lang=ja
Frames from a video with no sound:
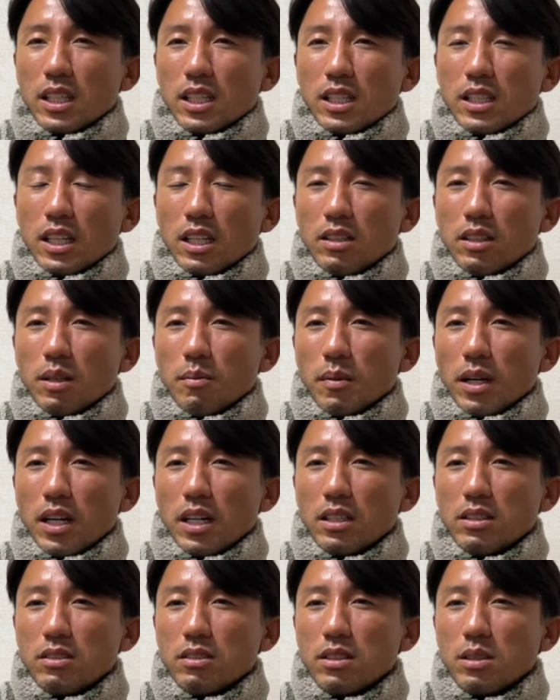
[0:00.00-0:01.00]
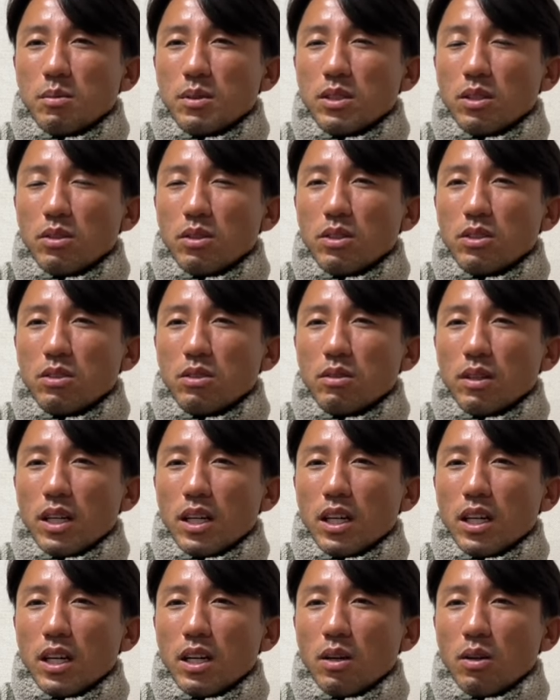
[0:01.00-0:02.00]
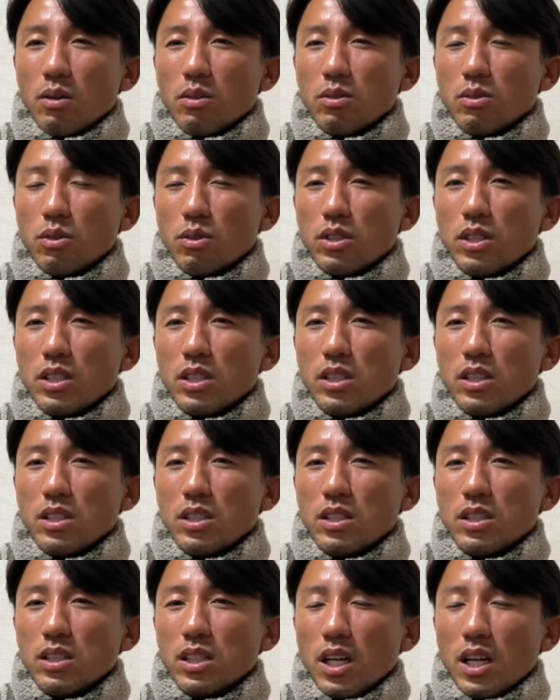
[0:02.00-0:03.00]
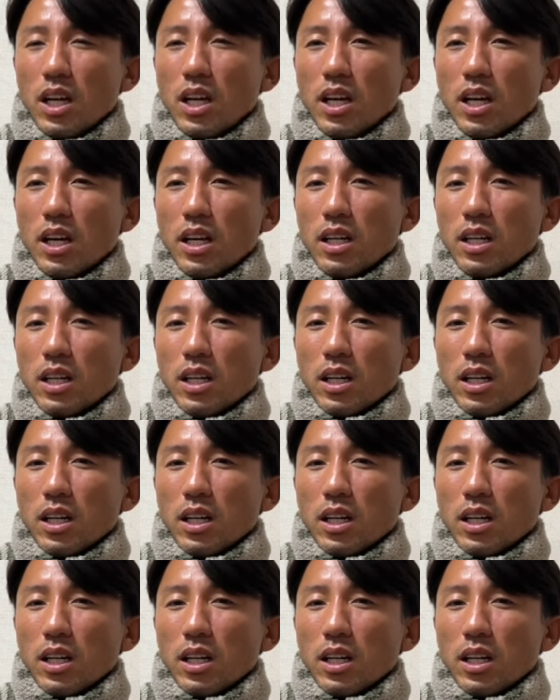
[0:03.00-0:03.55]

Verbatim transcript: なのでまあ、釣り人の人は、本当にね、